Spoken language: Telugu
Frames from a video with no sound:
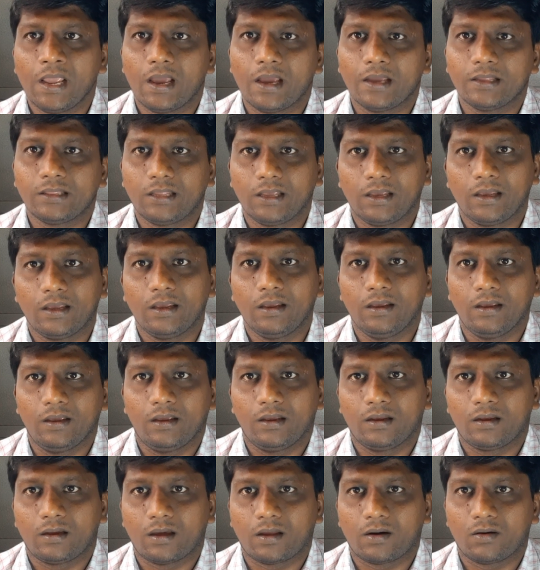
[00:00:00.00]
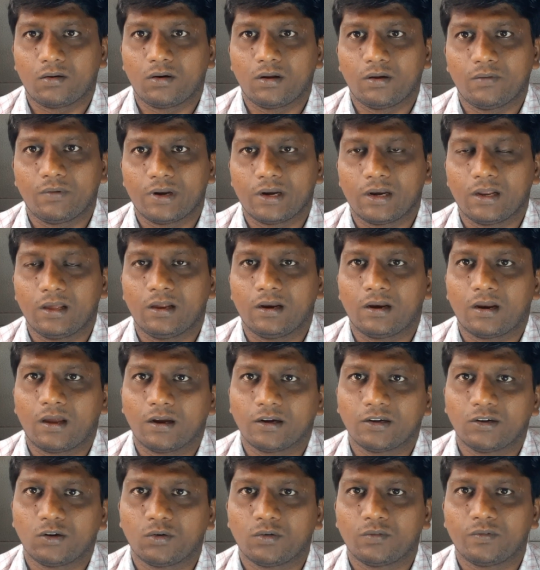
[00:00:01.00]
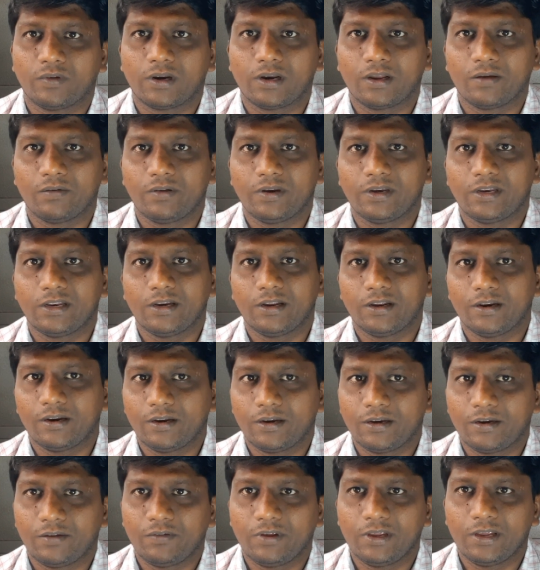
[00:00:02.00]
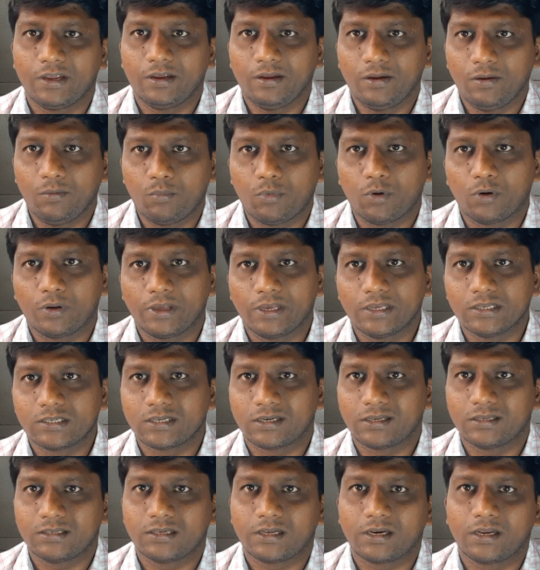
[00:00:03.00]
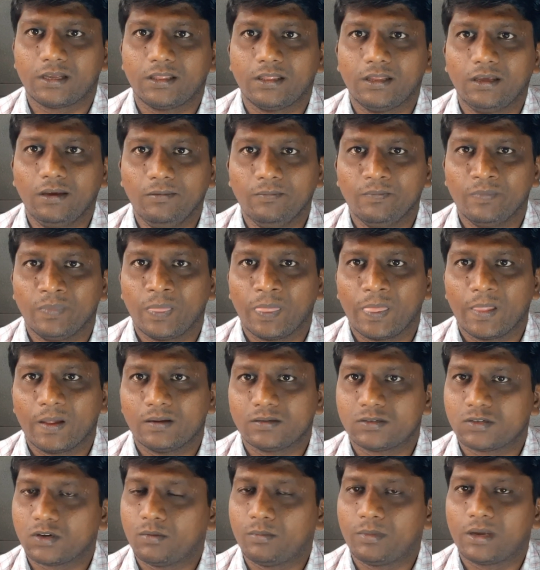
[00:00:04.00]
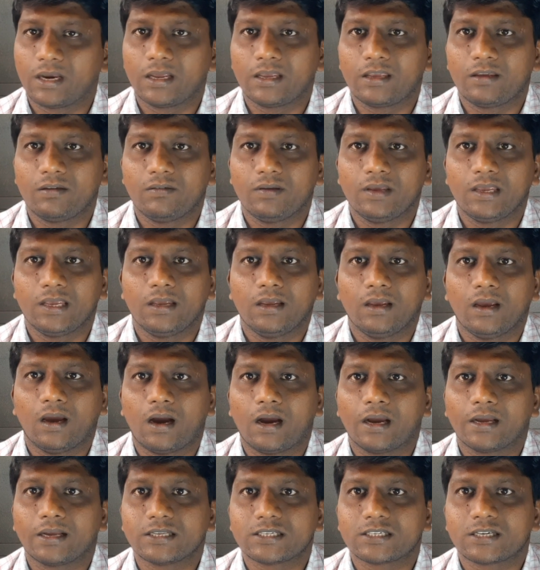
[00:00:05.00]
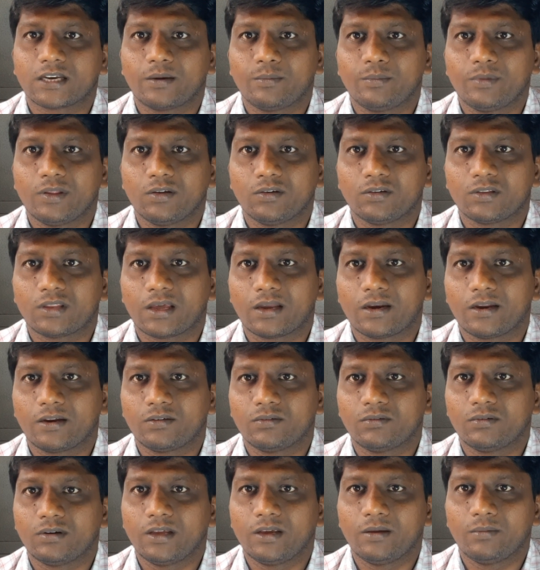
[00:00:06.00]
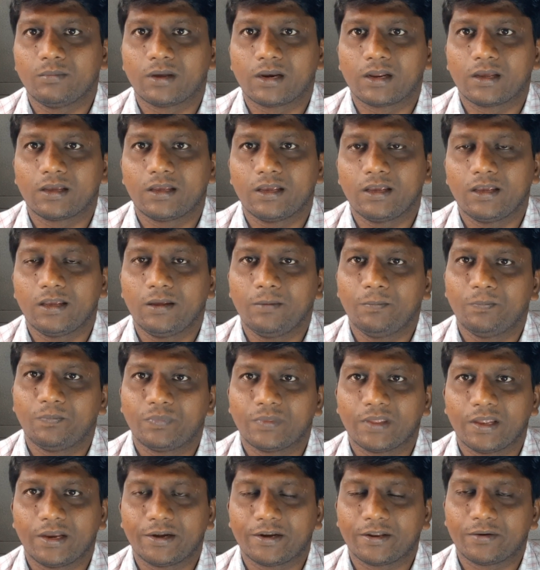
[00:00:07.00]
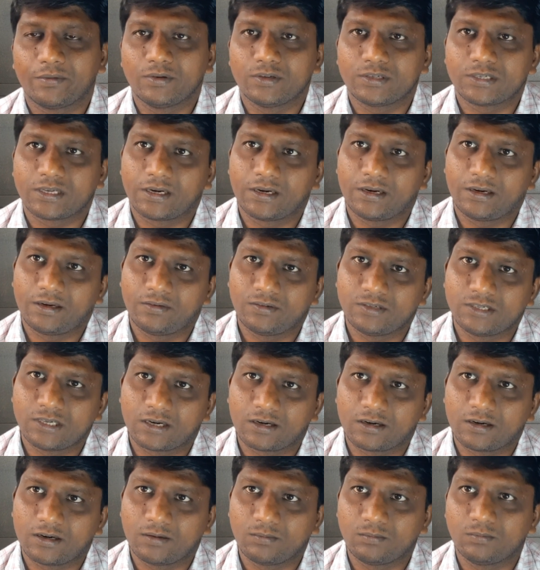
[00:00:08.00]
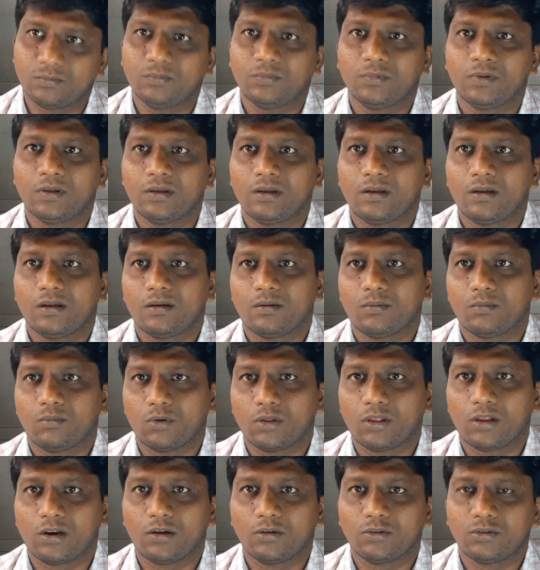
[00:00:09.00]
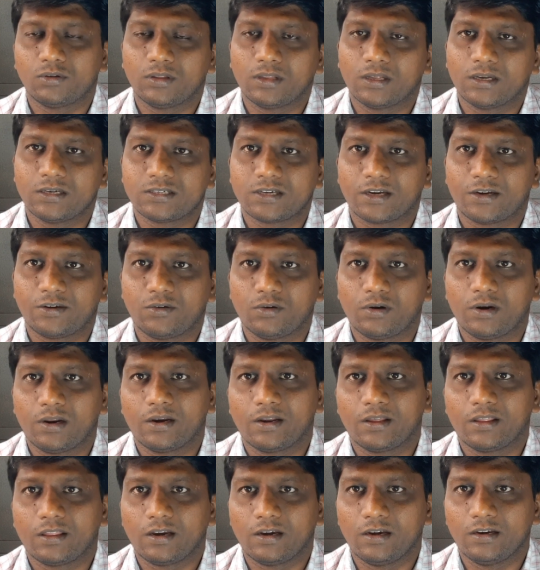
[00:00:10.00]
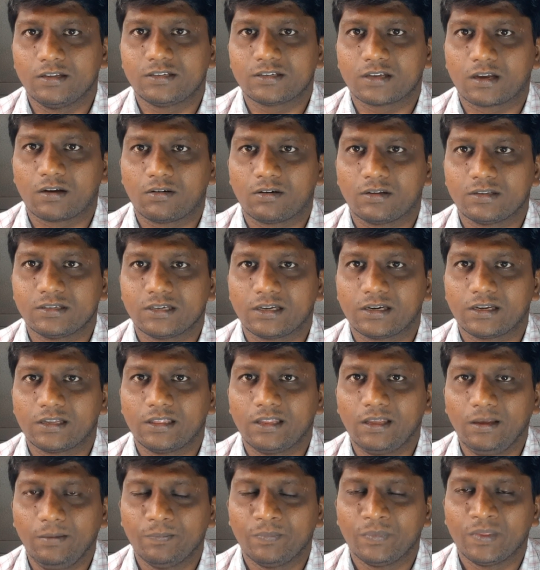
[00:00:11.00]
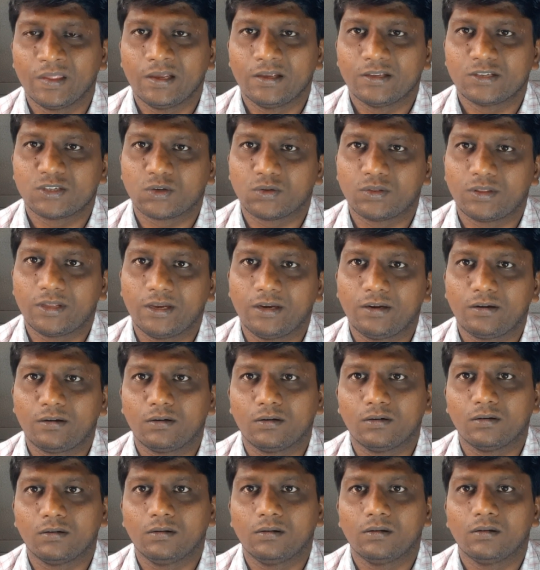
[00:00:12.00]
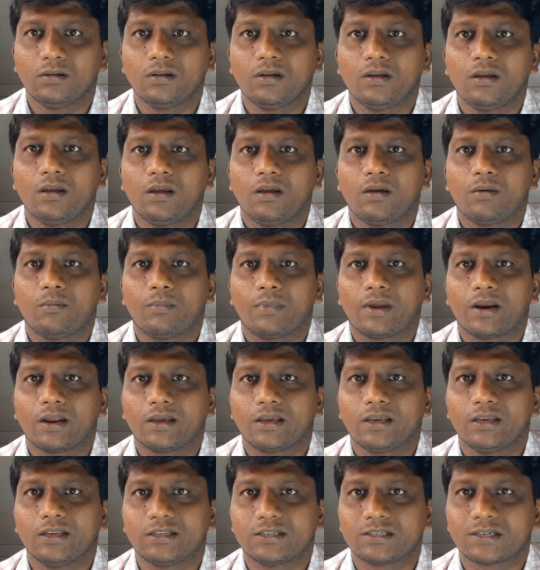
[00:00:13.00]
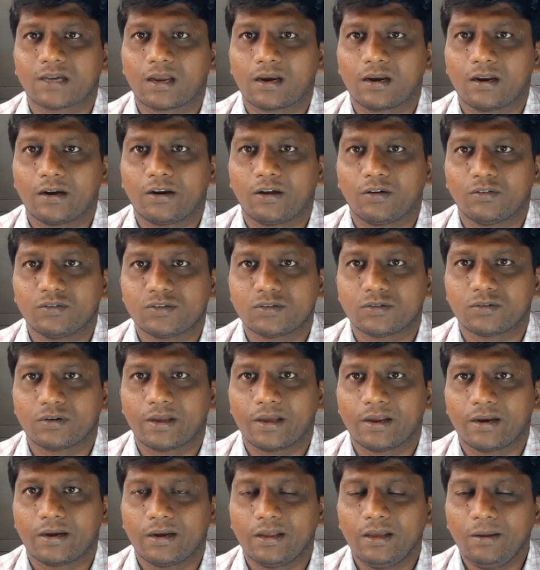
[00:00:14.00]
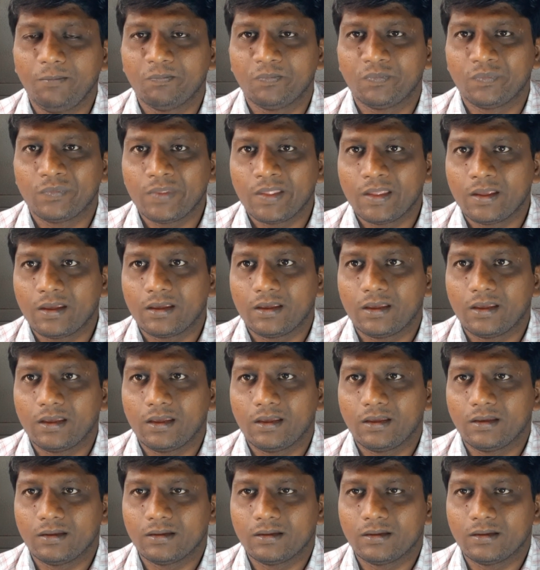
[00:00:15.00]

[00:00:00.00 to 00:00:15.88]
అయితే కరోనా వల్ల లాక్డౌన్ వల్ల వీటిని అనేటివి పొడిగించడం జరిగింది సో మనకి ఇవి ఆగస్ట్ ఎనిమిదవ తారీఖు నుండి మనకి ఇంటర్వ్యూస్ అనేటివి జరగడం మొదలవుతుందని షెడ్యూల్ అనేది రిలీజ్ కావడం జరిగింది సో దీంట్లో మనకి చాలా డౌట్స్ ఉన్నాయండి ఈ